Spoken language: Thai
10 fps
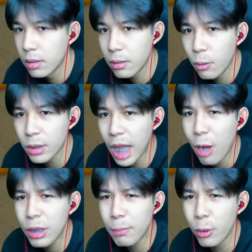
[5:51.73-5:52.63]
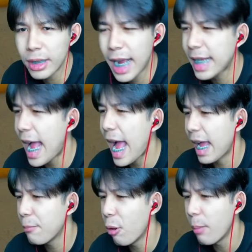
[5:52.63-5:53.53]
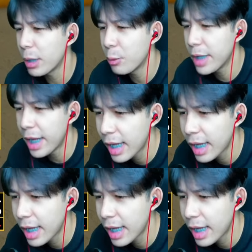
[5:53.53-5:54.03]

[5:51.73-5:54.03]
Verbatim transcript: โอ้แต่เอาแต่ผลกากๆให้ผมมาดูดิ